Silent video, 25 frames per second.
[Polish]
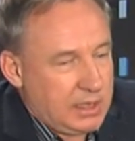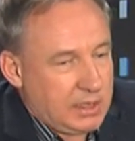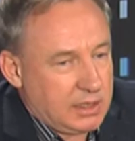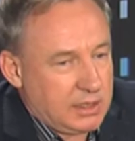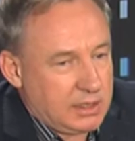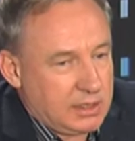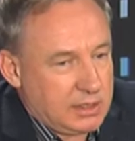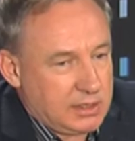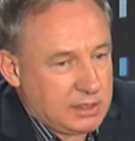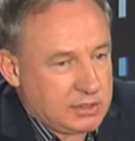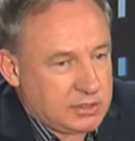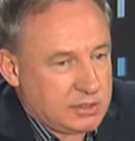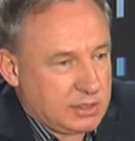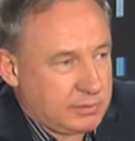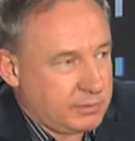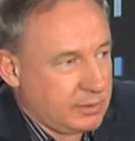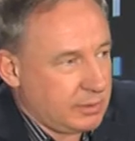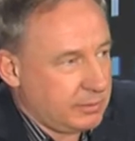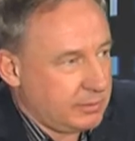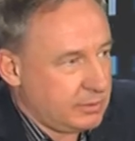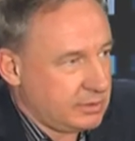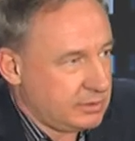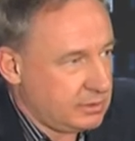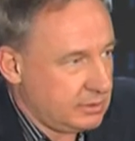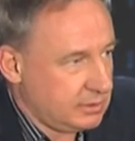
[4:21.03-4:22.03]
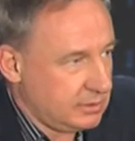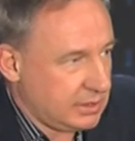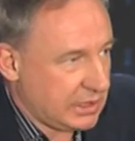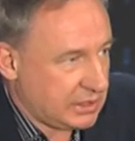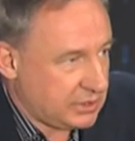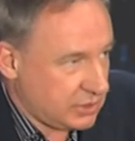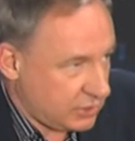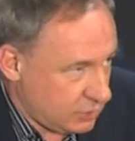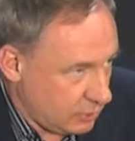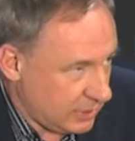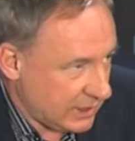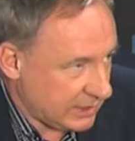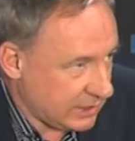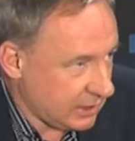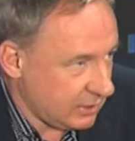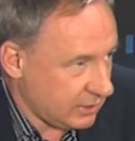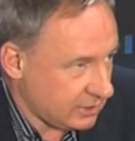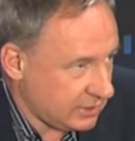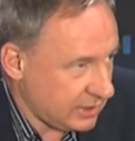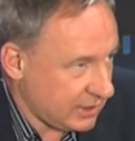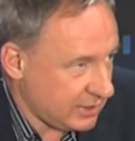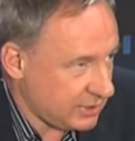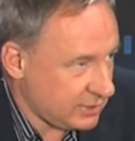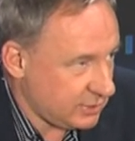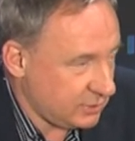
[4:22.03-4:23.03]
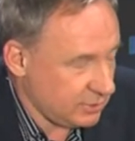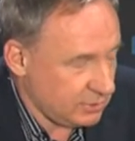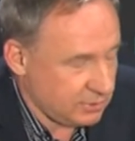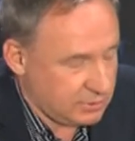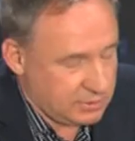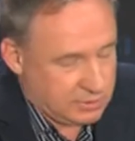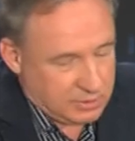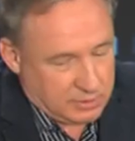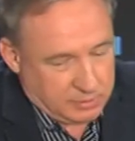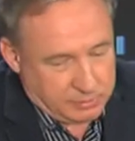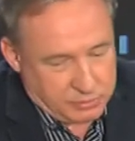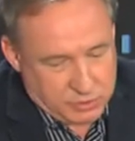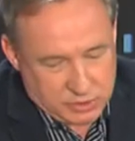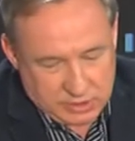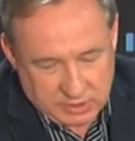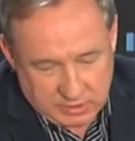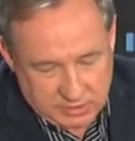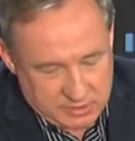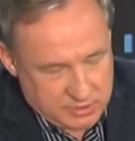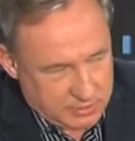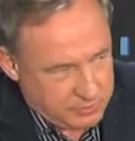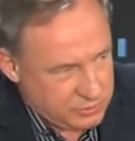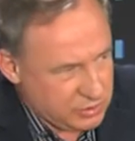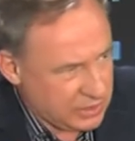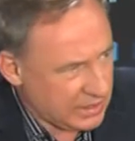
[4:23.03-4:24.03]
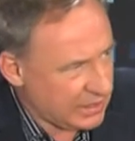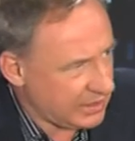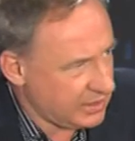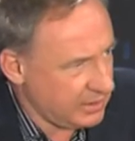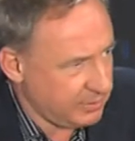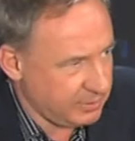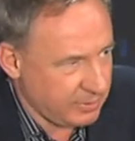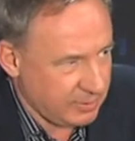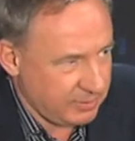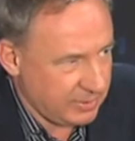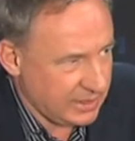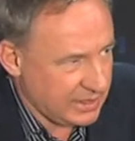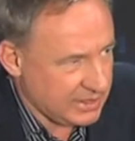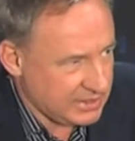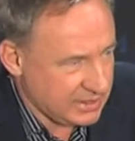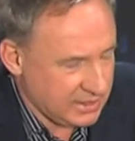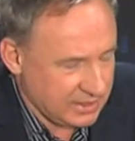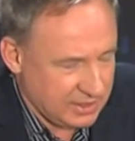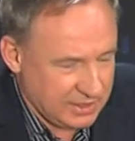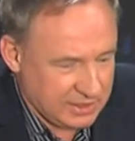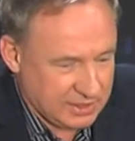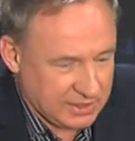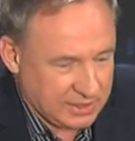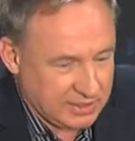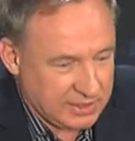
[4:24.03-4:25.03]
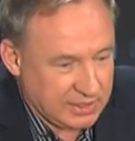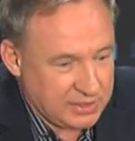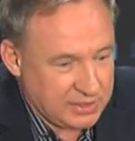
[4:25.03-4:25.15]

e, że to, jak się słucha tego tekstu, to przechodzą ciary po plecach i tak